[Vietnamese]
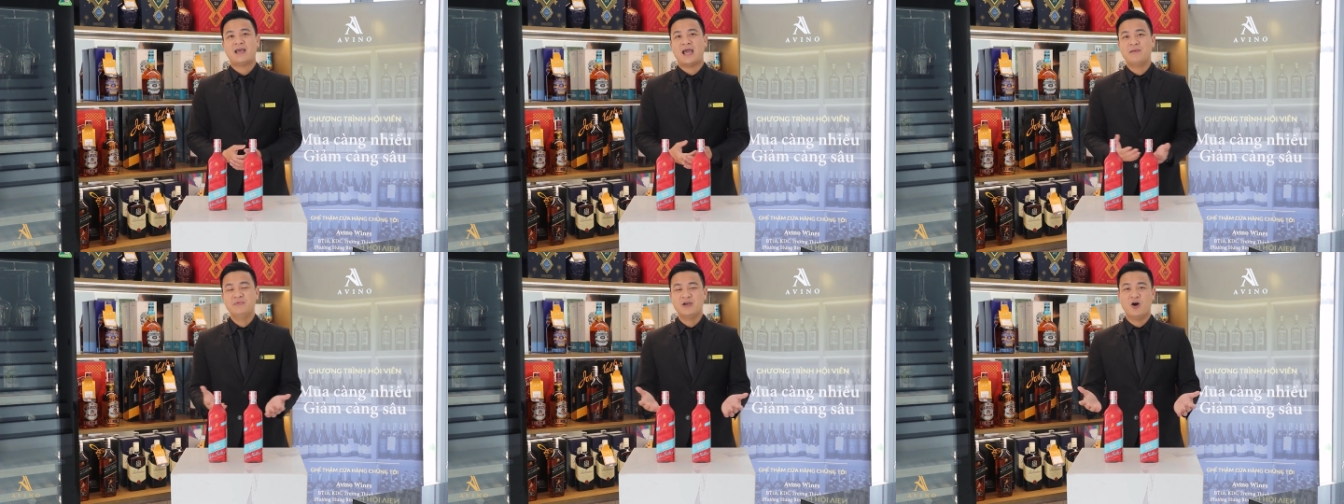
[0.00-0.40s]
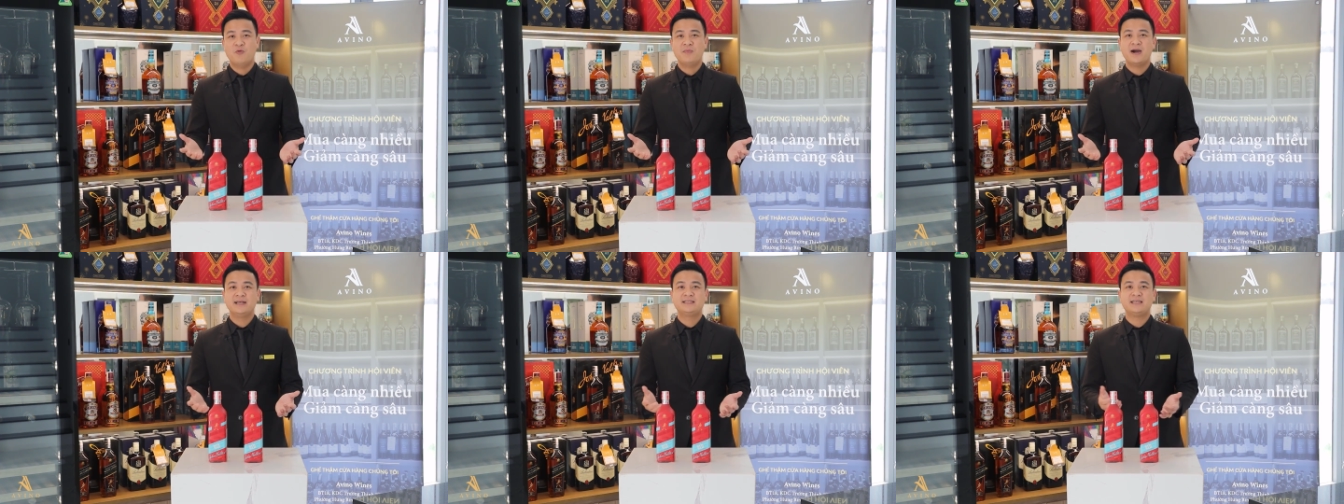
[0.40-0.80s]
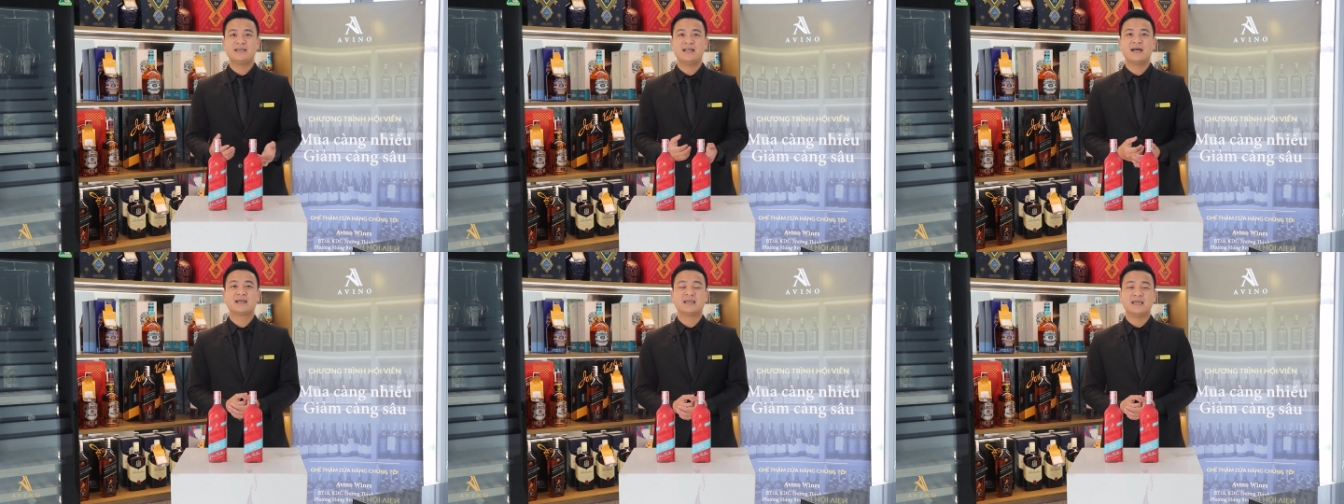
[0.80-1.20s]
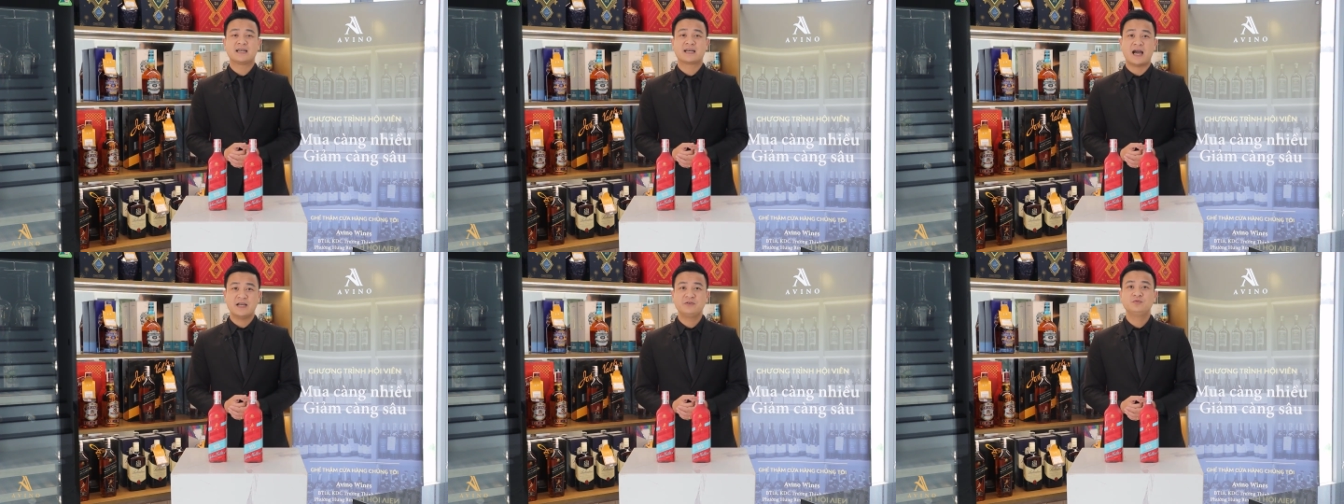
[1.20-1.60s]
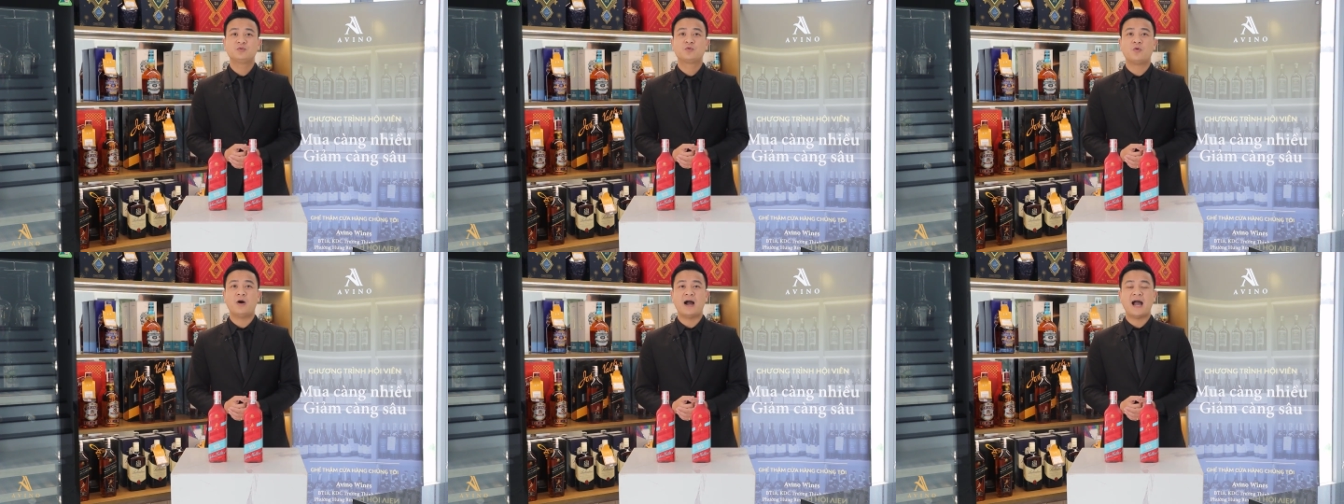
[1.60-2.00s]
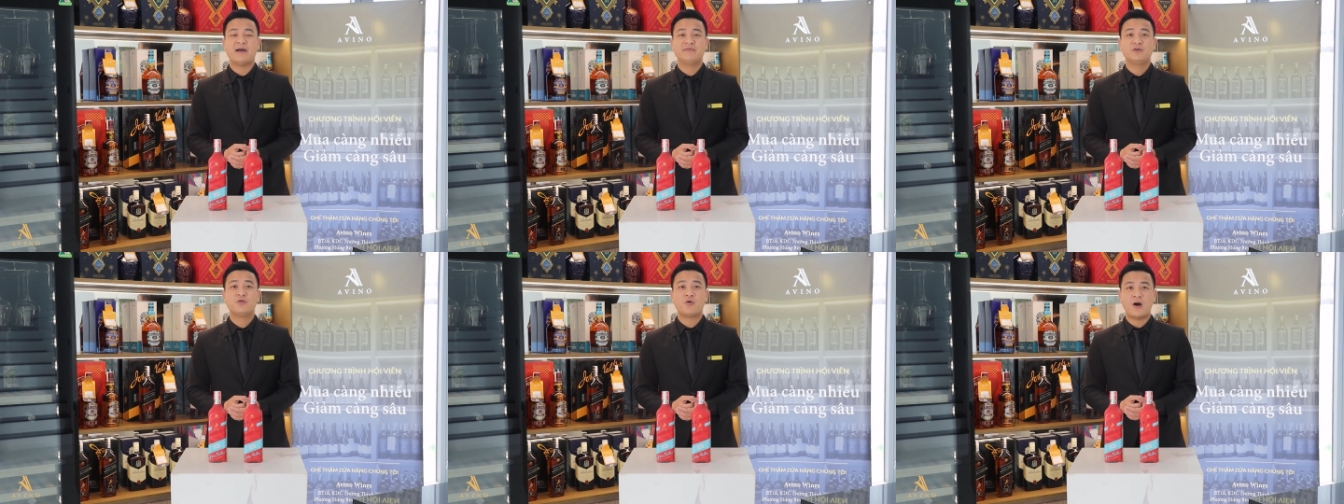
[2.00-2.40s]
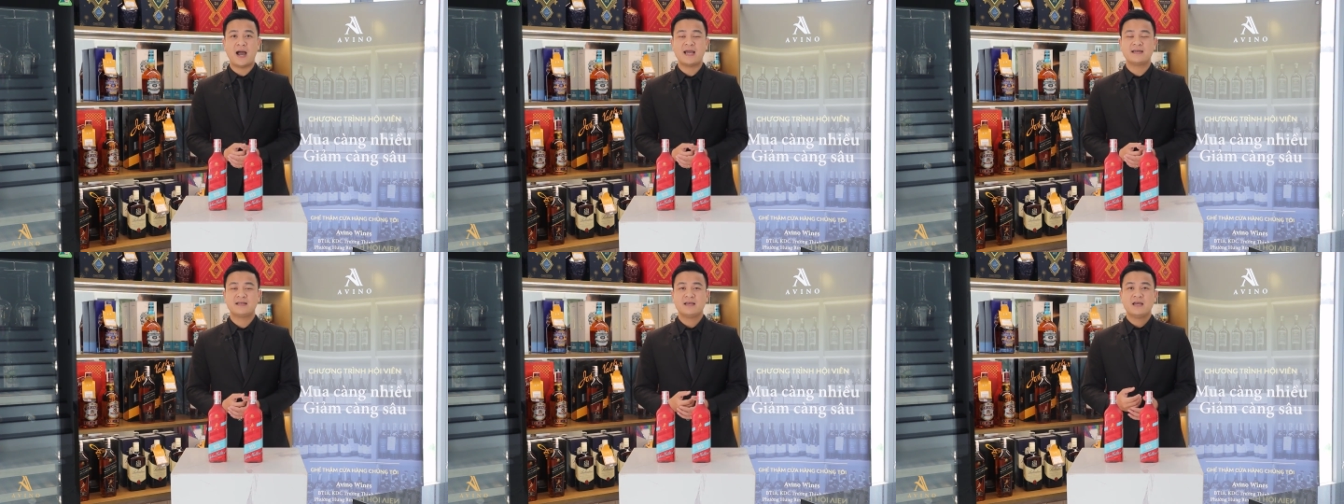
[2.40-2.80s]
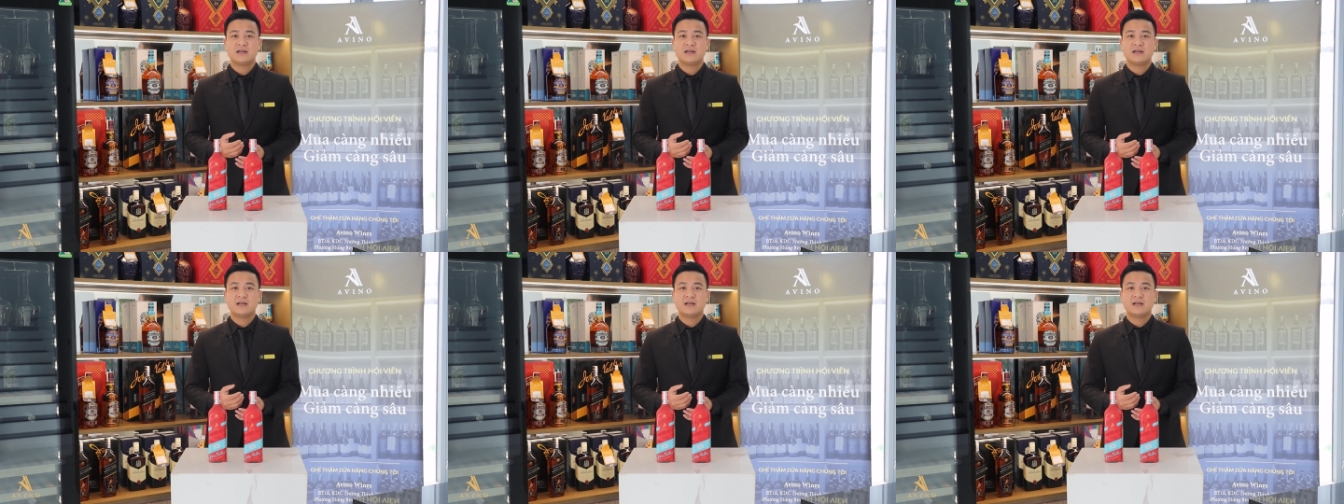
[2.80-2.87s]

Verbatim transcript: Em Hiếu mời anh chị đăng ký kênh của Avino Wine